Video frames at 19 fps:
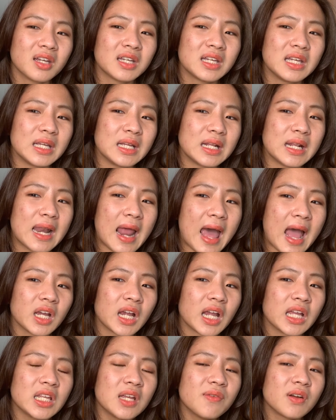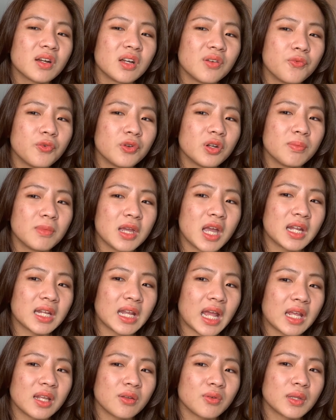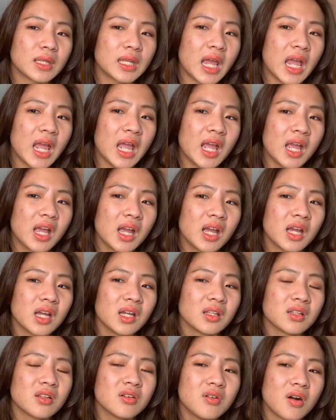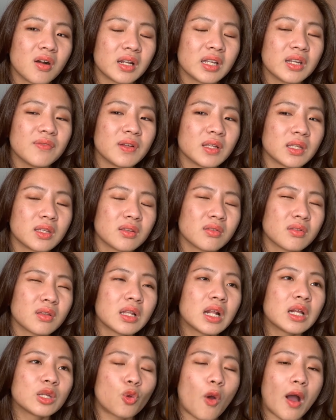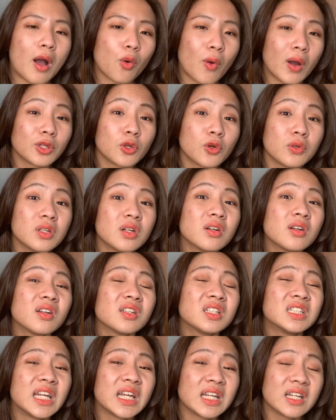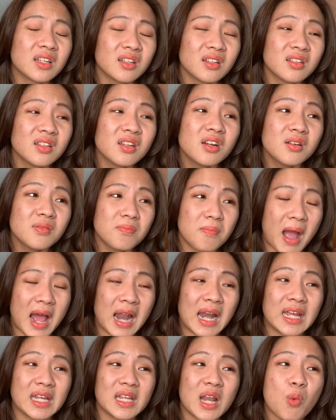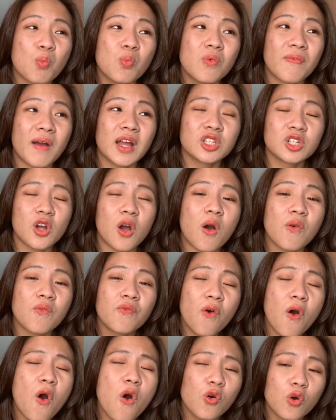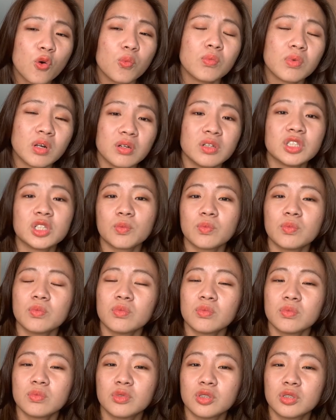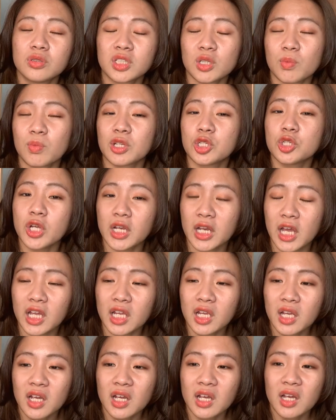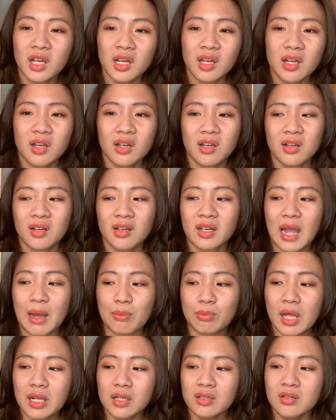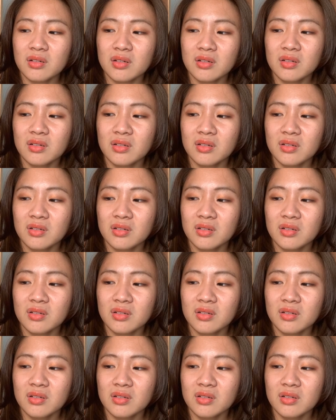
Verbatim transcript: kỳ lạ cái nhân vật người phụ nữ bí ẩn này nó sẽ thường là nhân vật rất là thoảng qua thôi nhưng chính nhưng mà lại đóng một vai trò vô cùng lớn trong trong cái chuyện đấy cảm giác như